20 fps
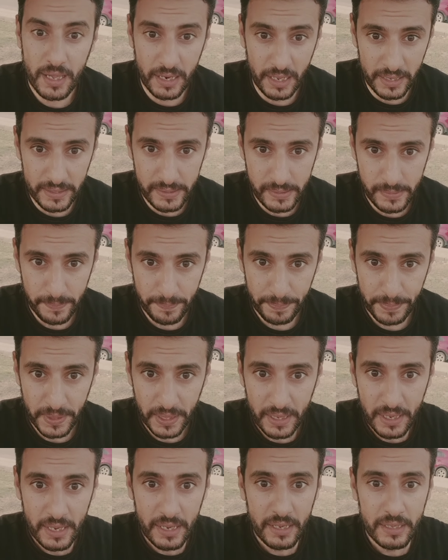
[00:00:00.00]
خلاص
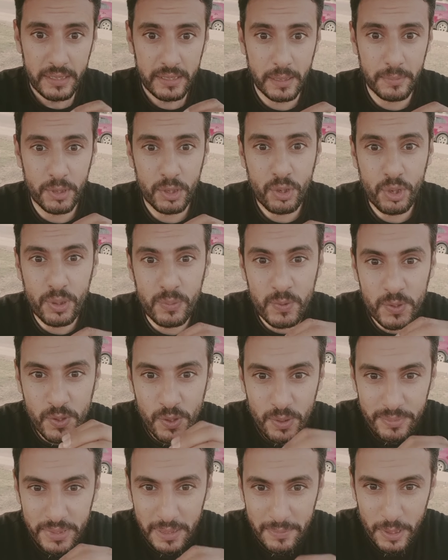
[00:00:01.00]
طب
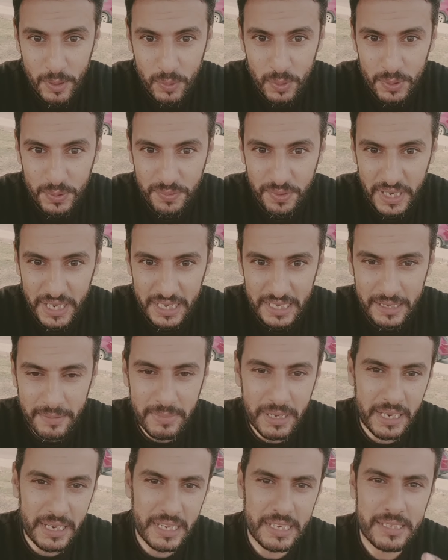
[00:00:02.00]
الكروموسوم ده موجود فين
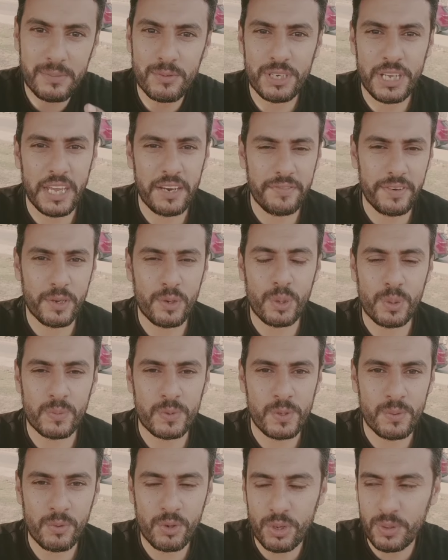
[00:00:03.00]
يمكن الناس مش عارفه
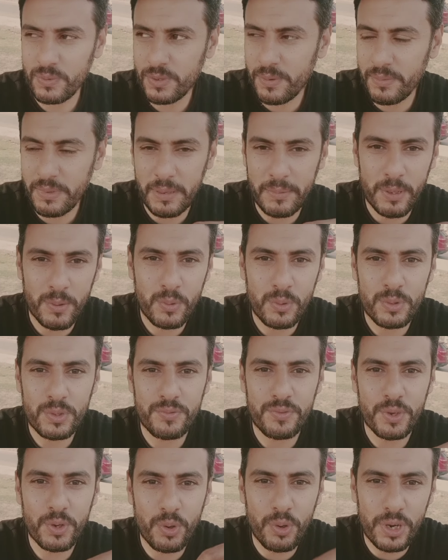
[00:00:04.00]
الكروموسوم الكروموسوم ده موجود
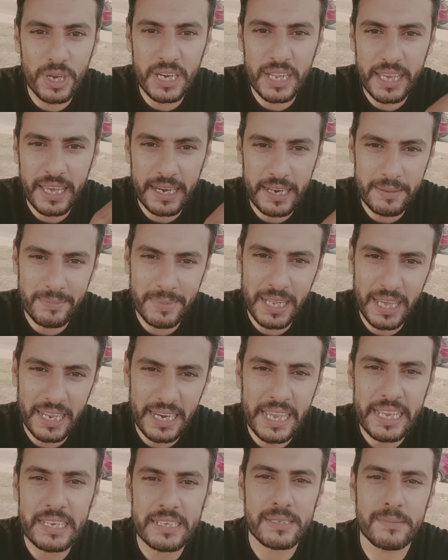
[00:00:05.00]
في كل خليه من
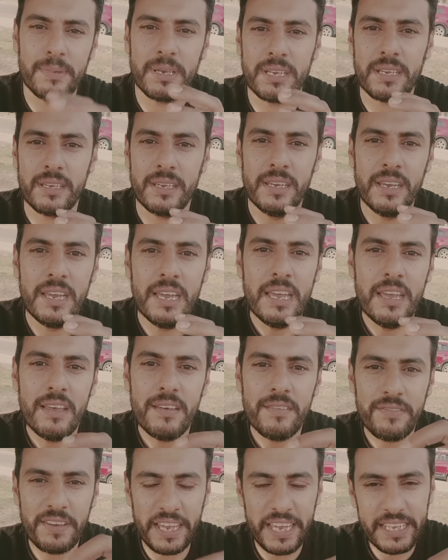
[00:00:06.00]
خلايا جسمك
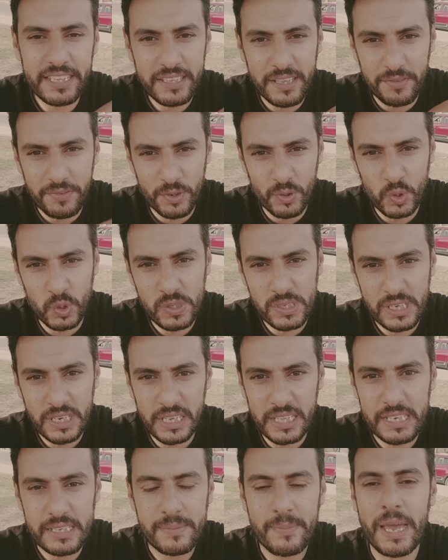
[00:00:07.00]
في حته في النص
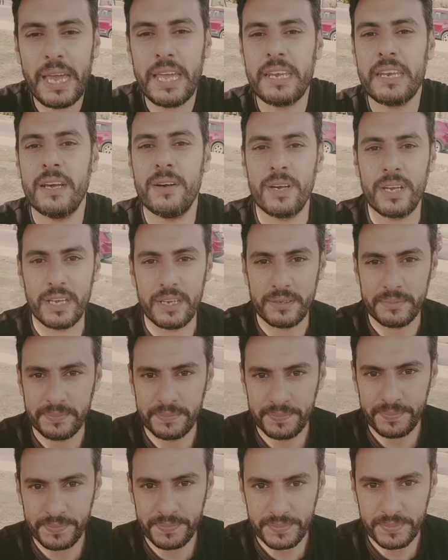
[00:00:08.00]
كده اسمها النواه
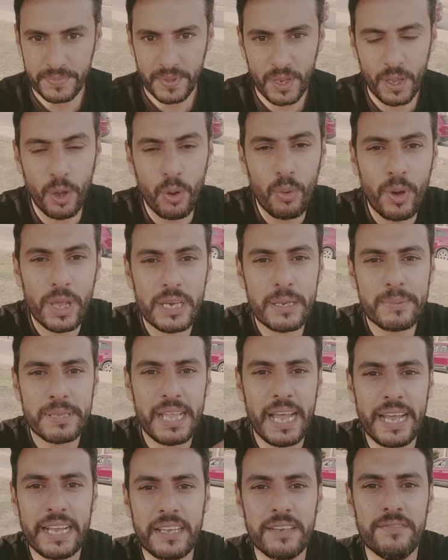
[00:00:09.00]
هو اللي
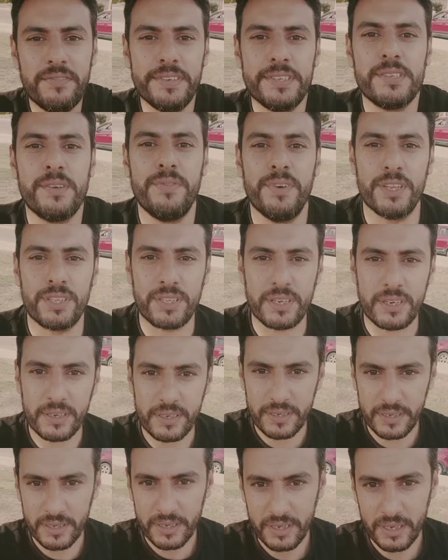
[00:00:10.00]
بيتحكم في
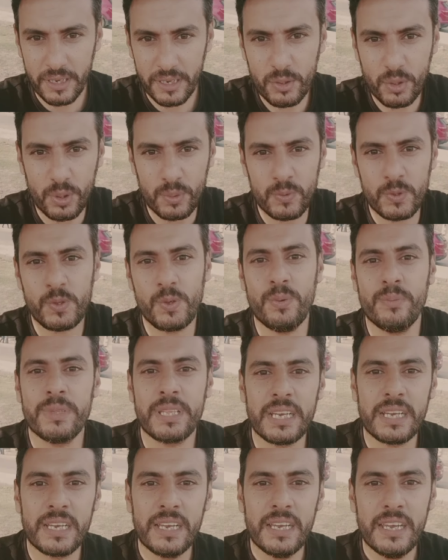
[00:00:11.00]
صفاتك
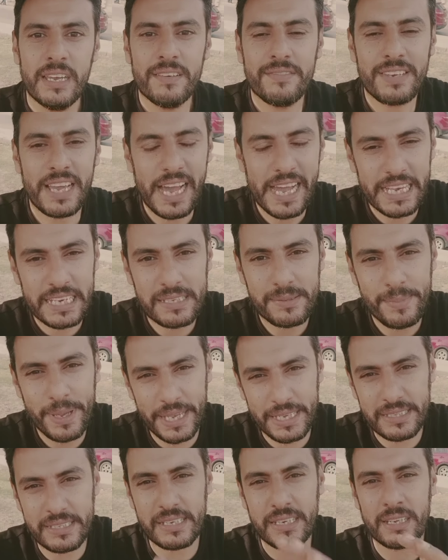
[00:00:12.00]
الكروموسوم ده في حاجه
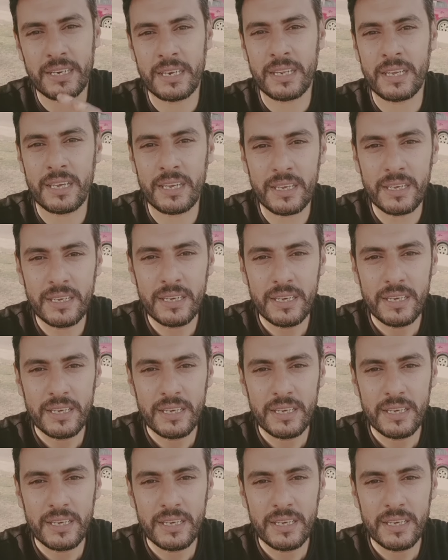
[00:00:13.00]
اسمها الدي ان ايه